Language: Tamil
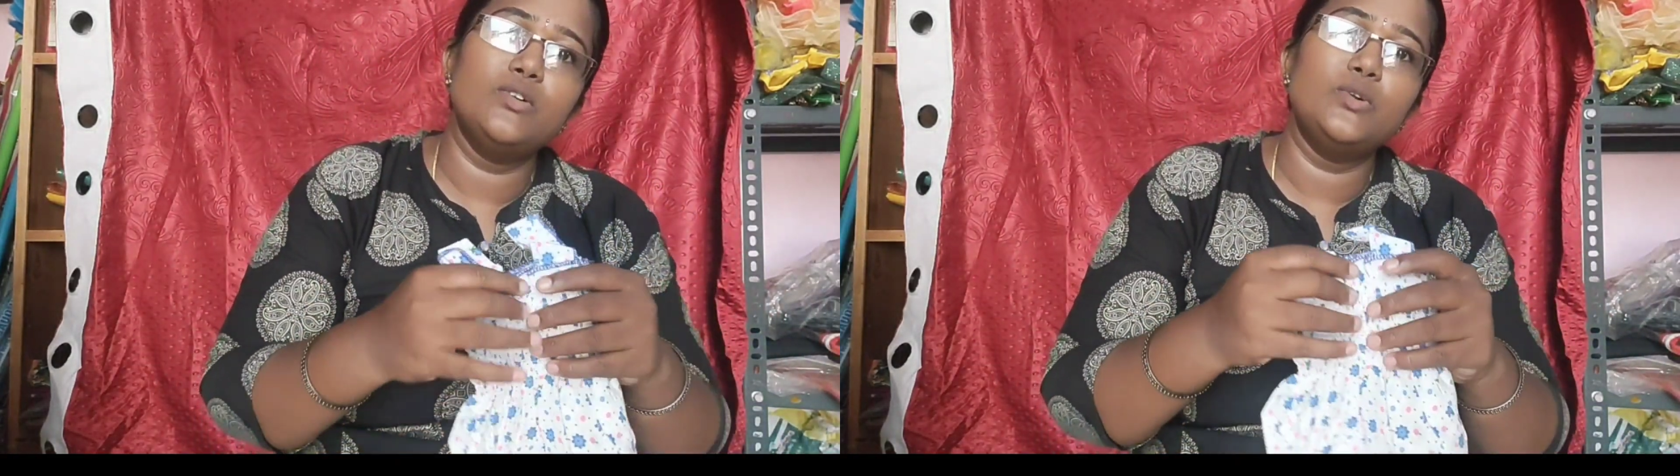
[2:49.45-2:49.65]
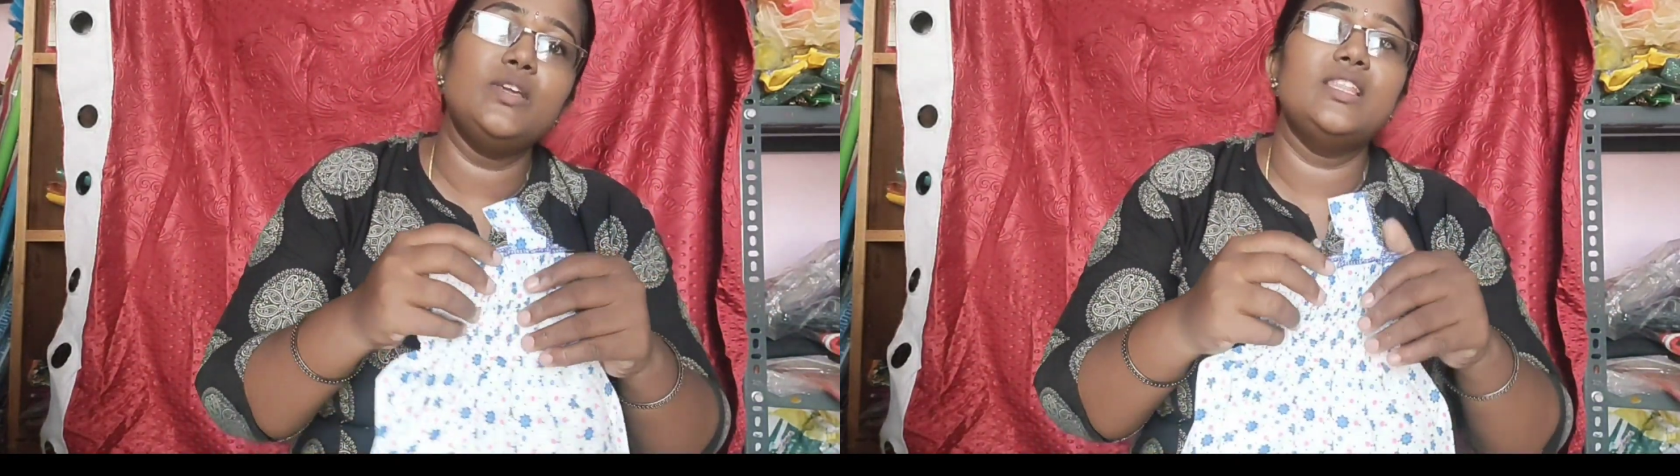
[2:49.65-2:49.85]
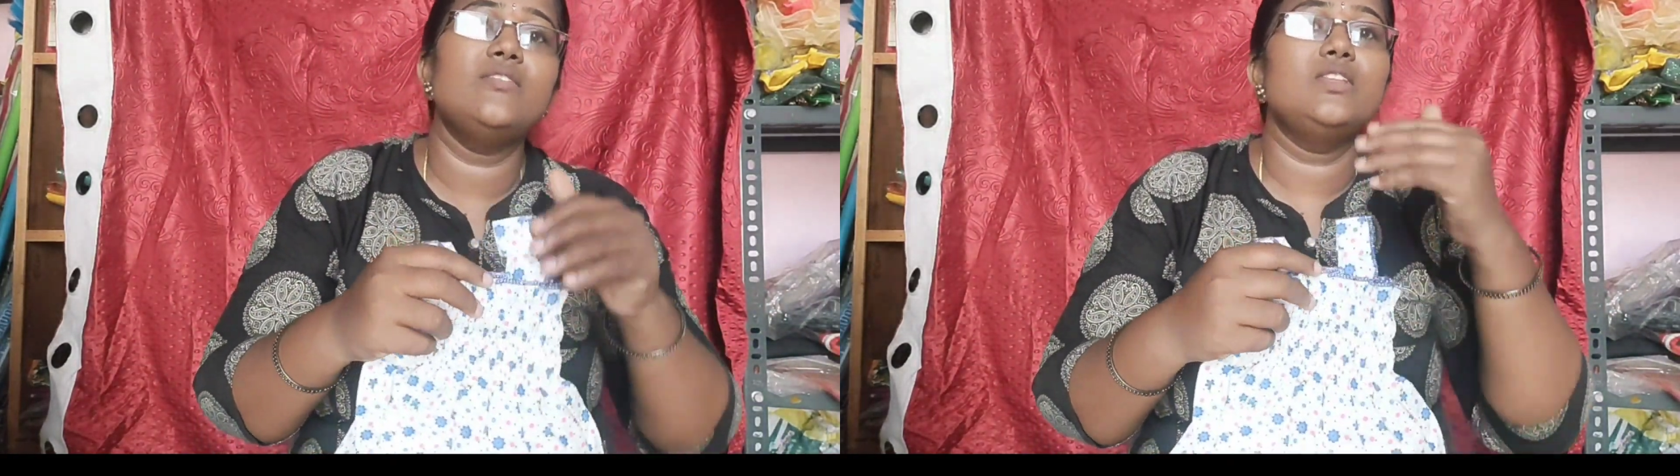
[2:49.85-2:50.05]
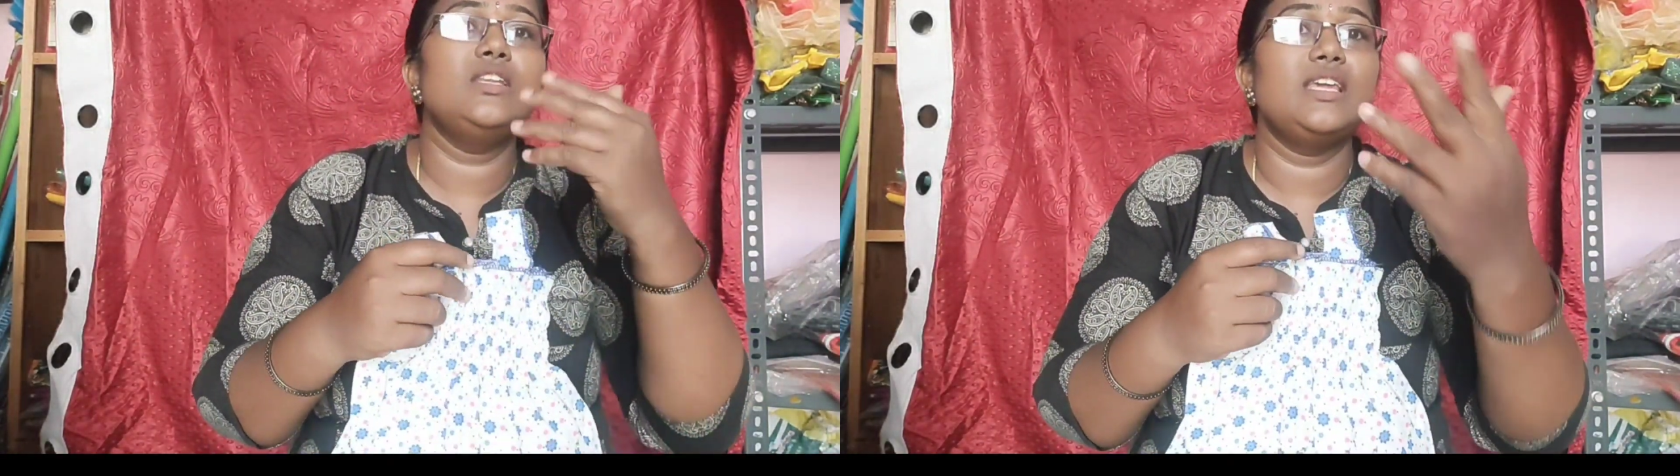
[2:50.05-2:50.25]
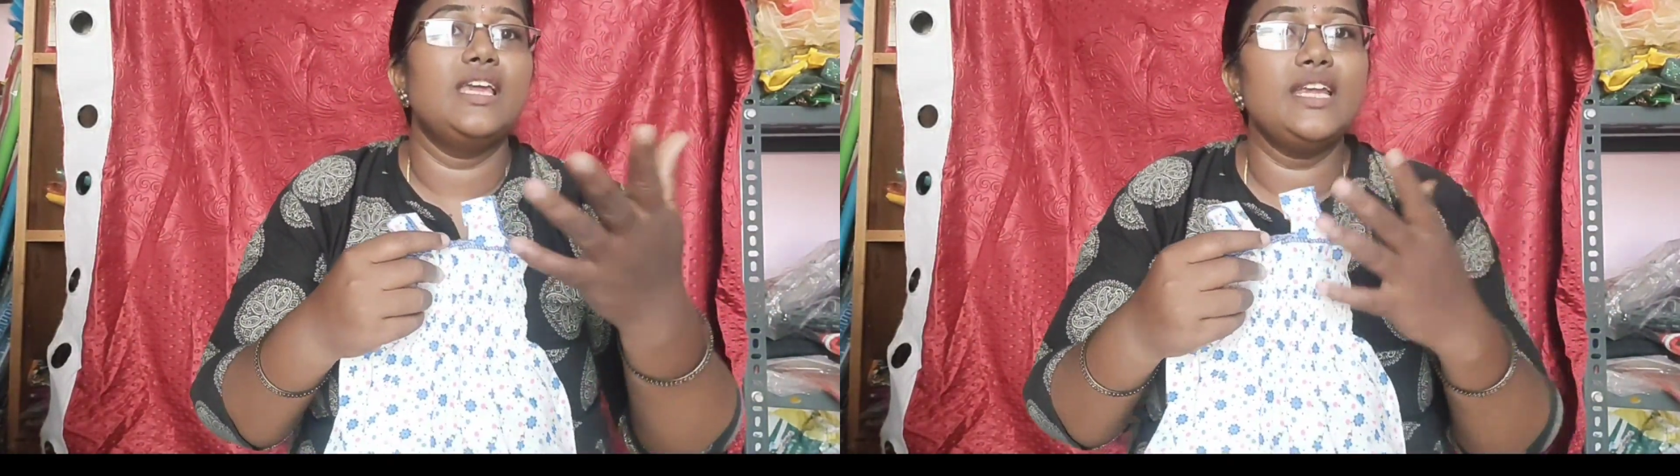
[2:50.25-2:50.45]
வரும் இதே வந்து
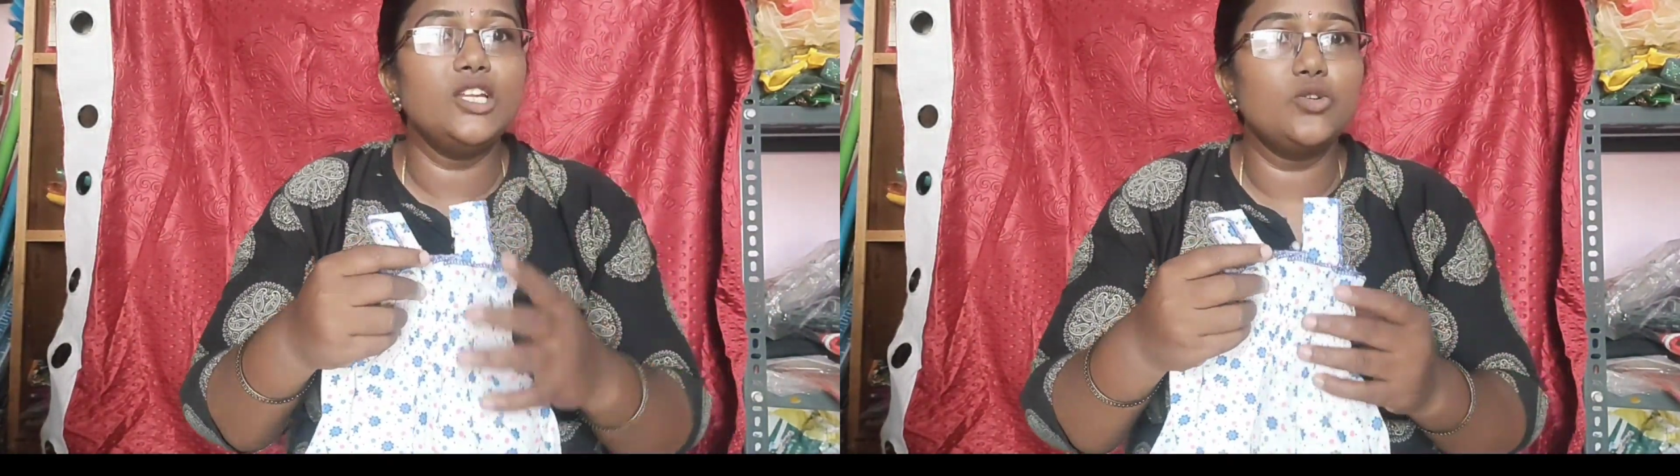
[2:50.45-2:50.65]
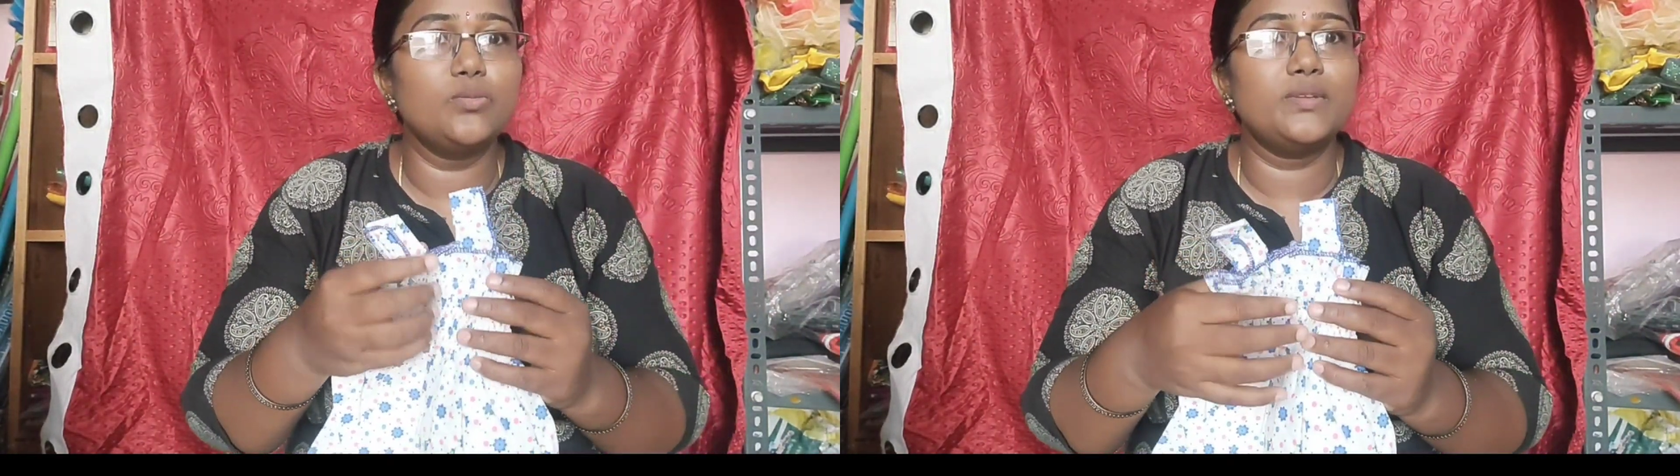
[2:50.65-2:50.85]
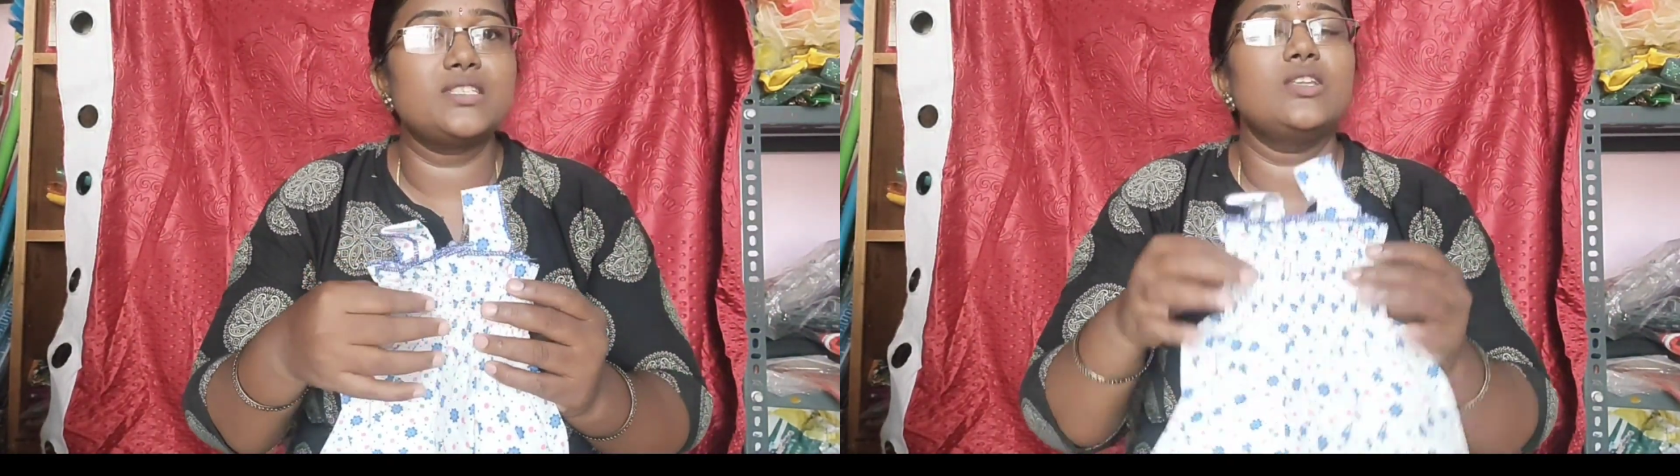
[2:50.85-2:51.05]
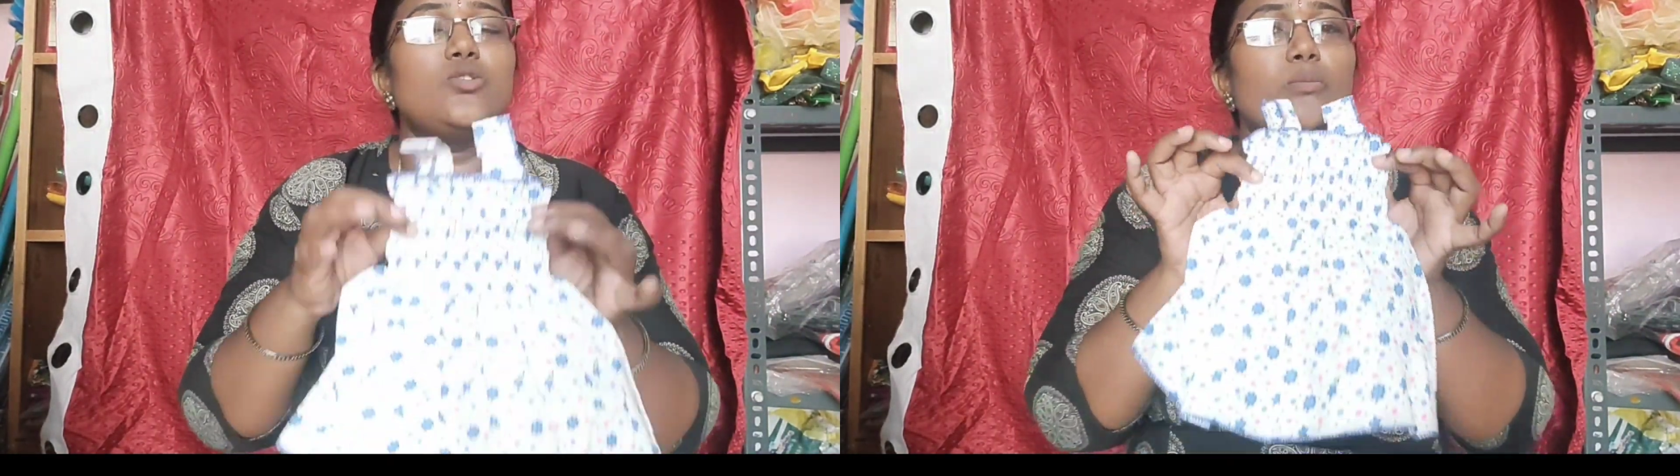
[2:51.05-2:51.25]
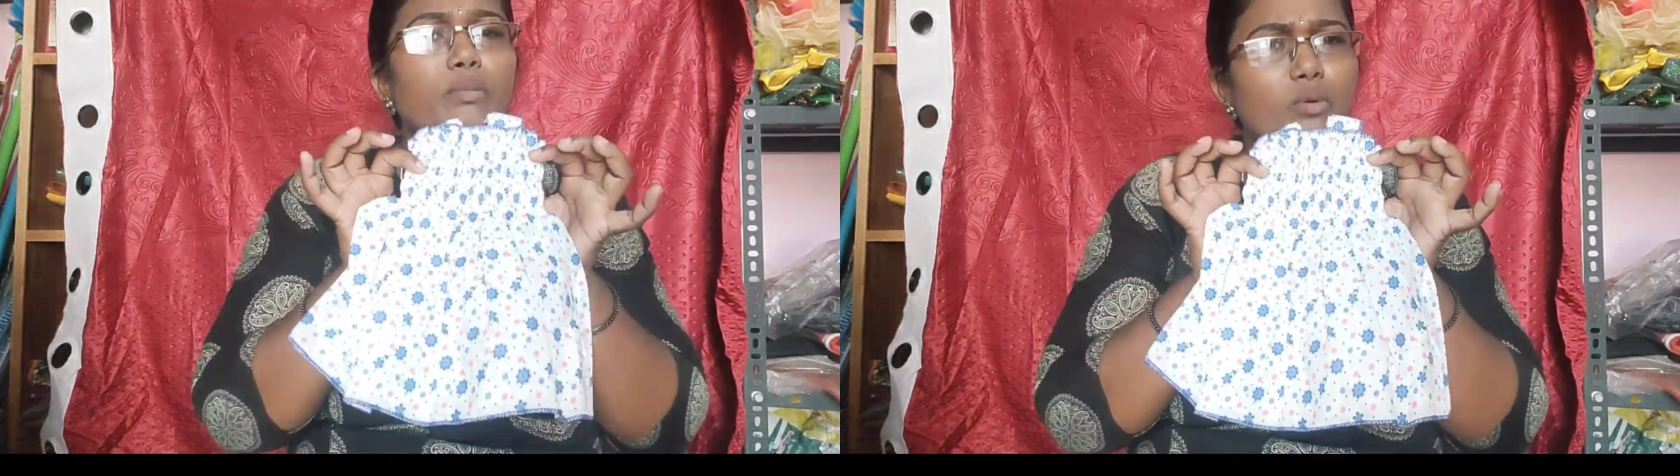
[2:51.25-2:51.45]
நீங்கள் எயிட்டி ருபீஸ்க்கு
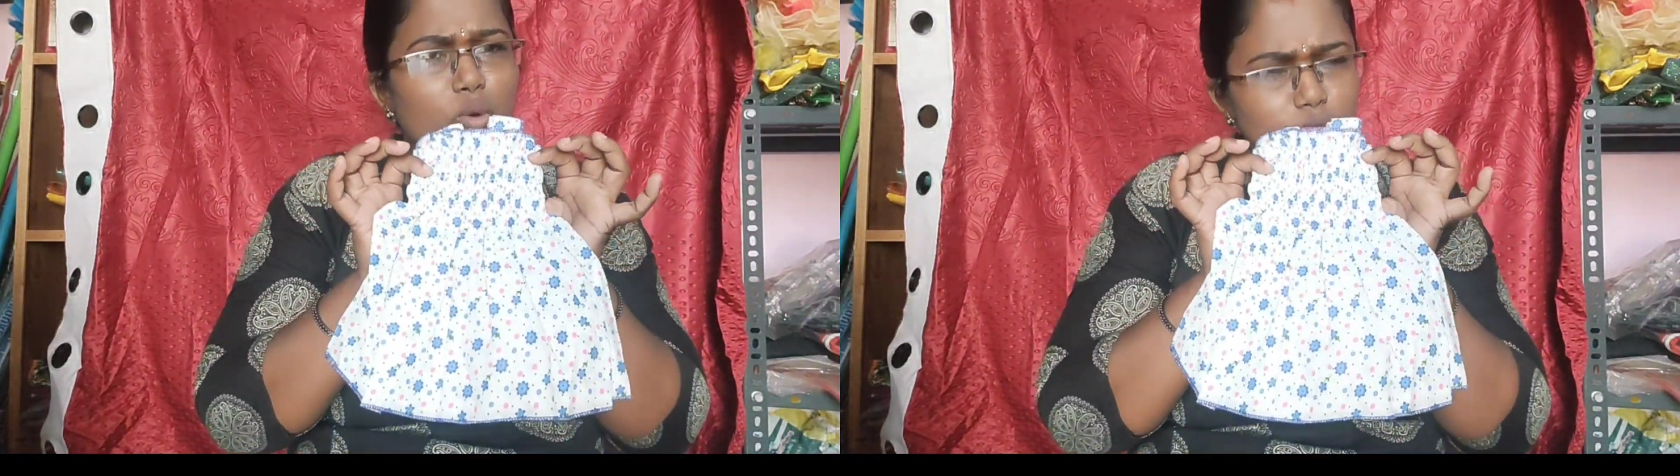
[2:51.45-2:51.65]
ரொம்ப